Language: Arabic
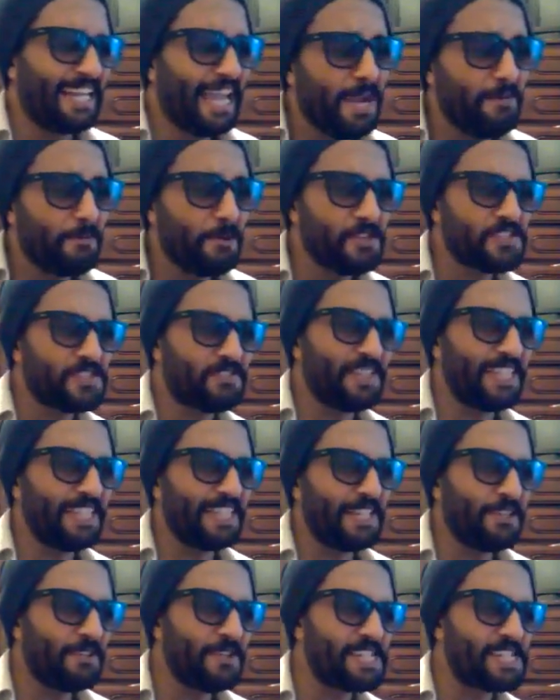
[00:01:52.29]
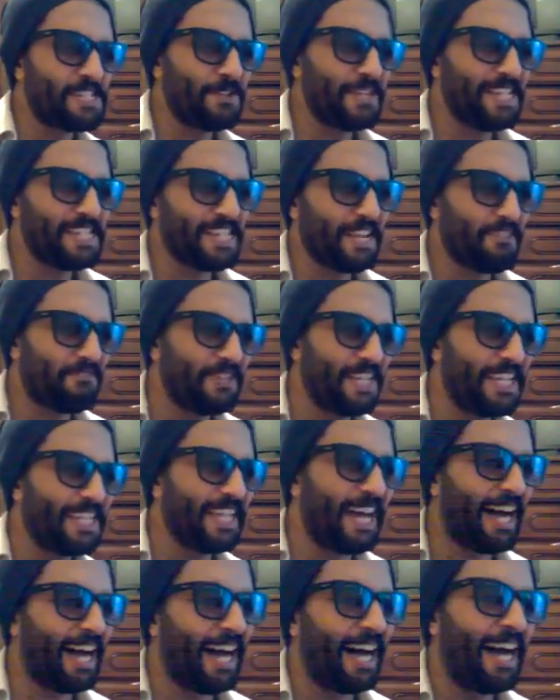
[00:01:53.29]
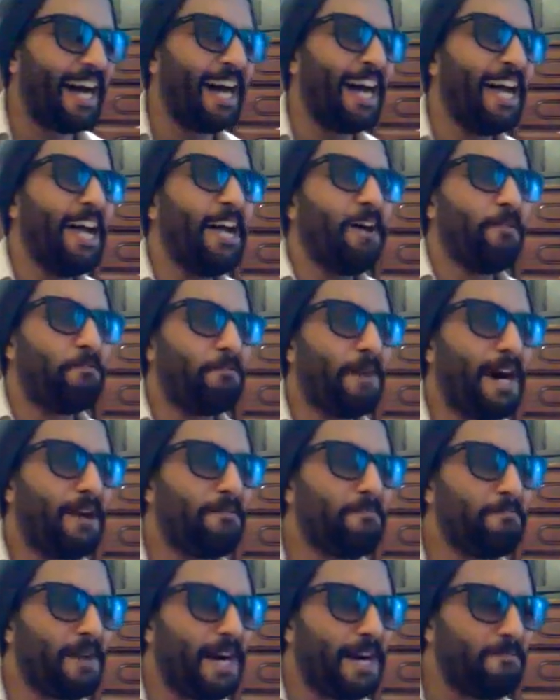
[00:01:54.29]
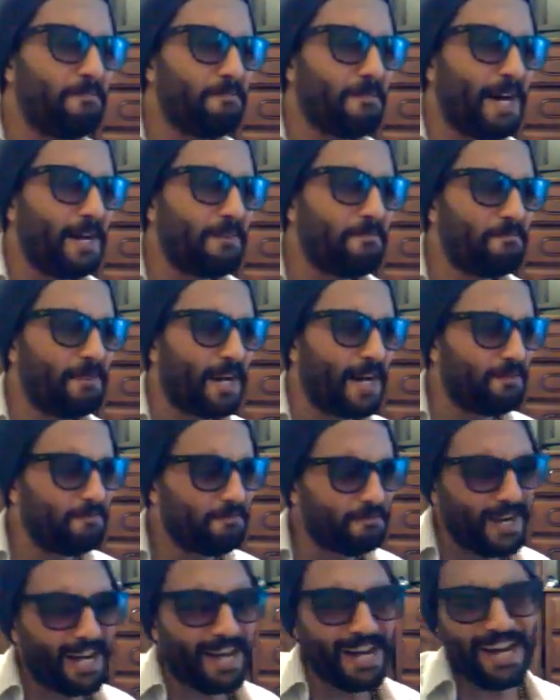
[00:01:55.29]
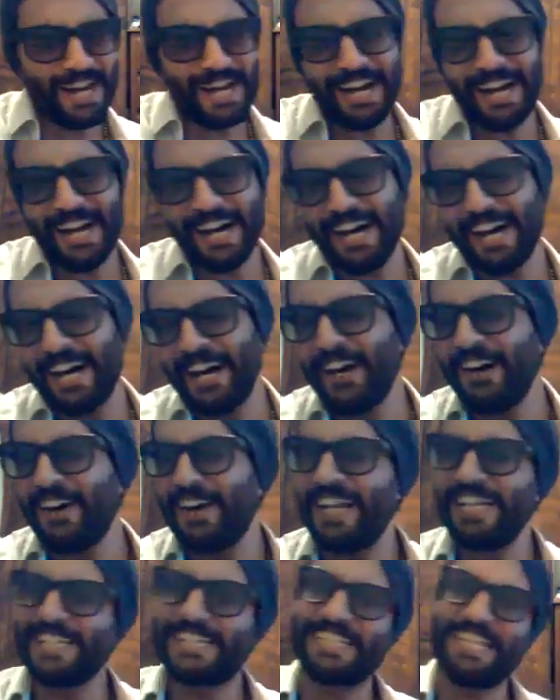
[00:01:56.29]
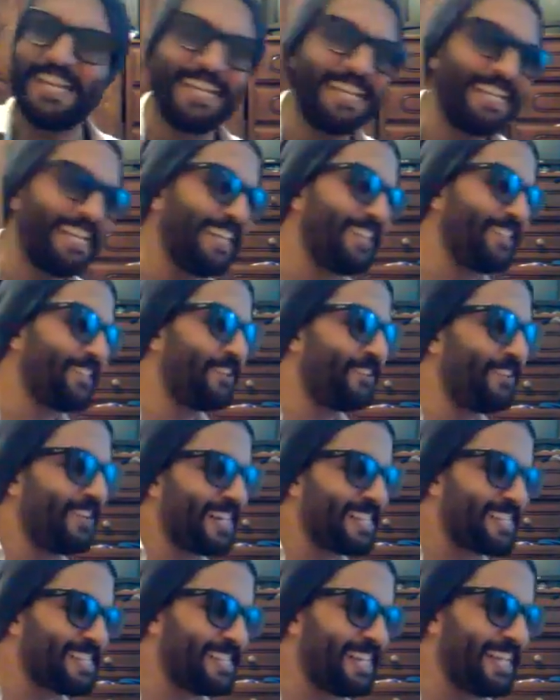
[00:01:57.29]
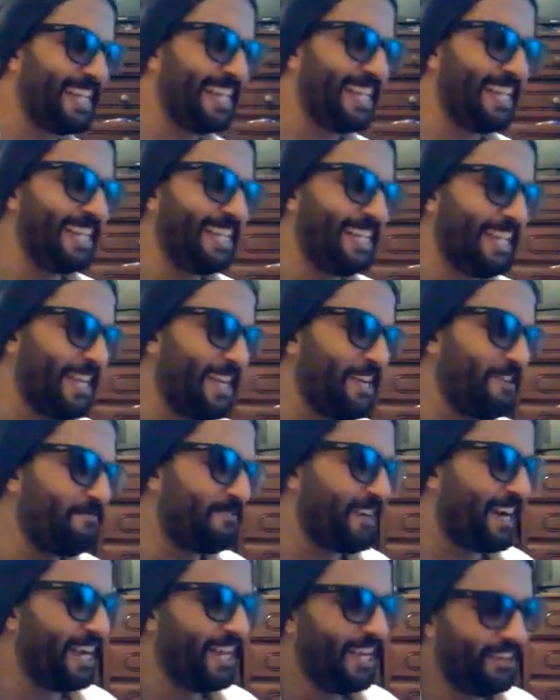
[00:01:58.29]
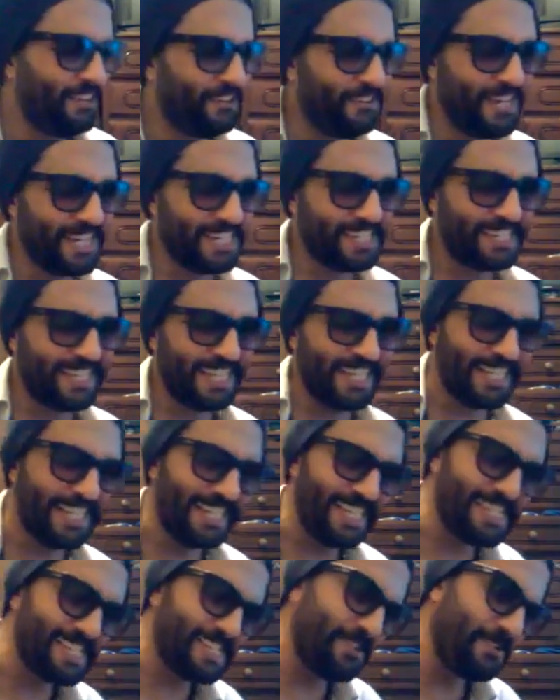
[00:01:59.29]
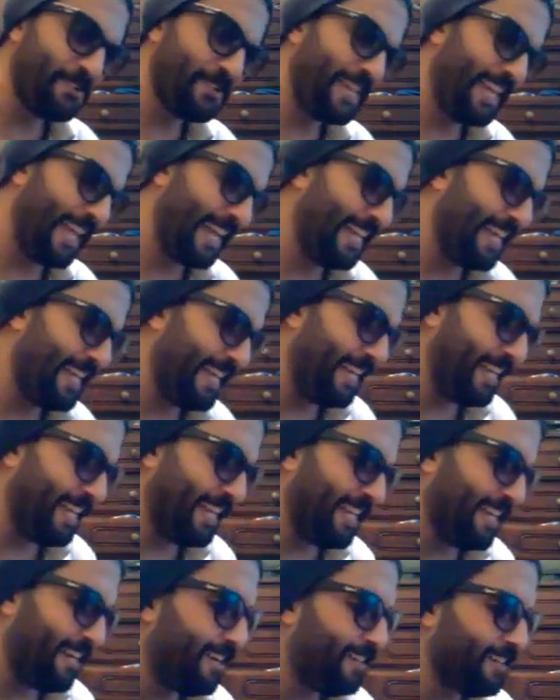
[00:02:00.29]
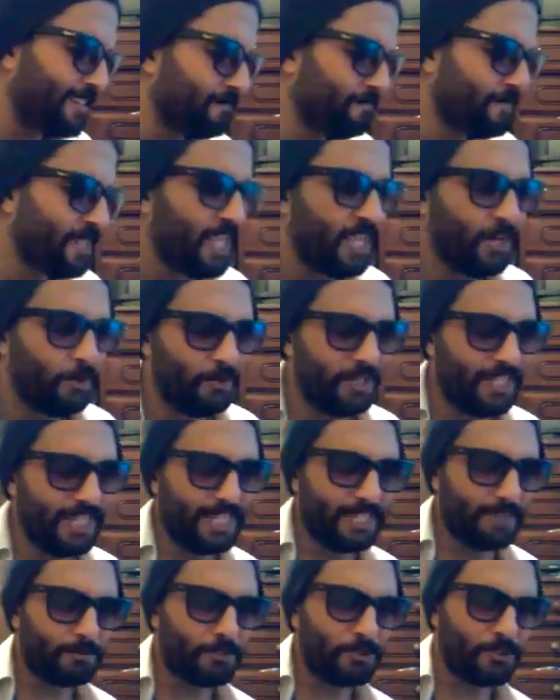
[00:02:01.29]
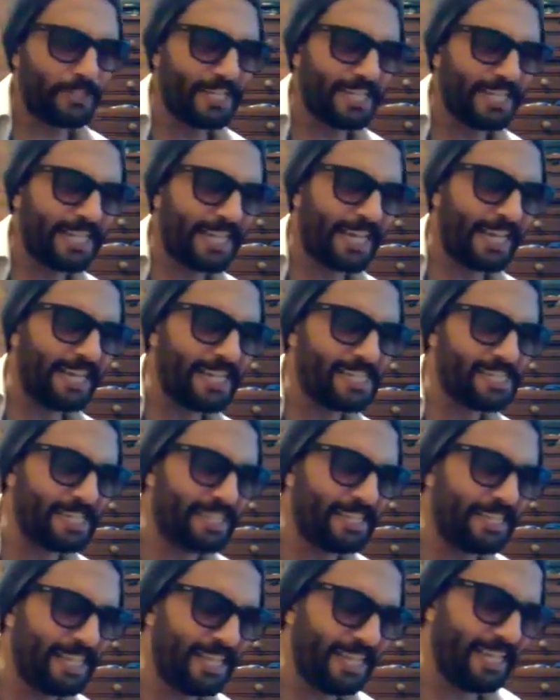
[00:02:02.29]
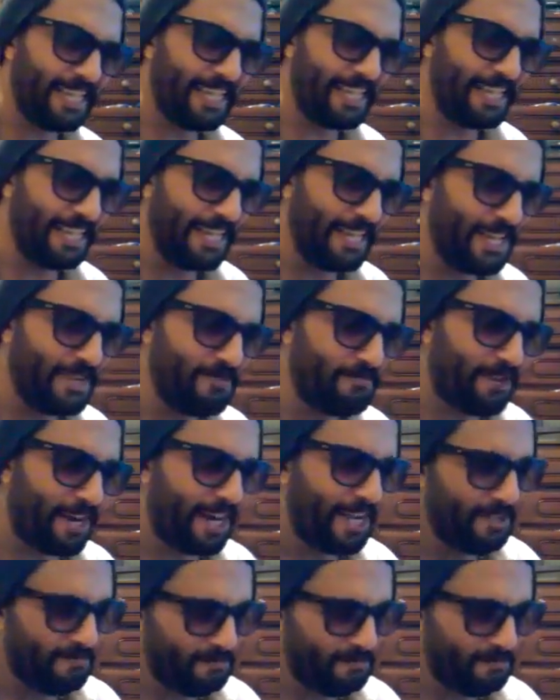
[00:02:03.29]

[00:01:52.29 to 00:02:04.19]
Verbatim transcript: الكابوس في دي والزويجة في ايدها ماما ماما ماما واش تاني ندور سيد هما واش تاني نسول عليها ولا قبضوني نخلص الدين هما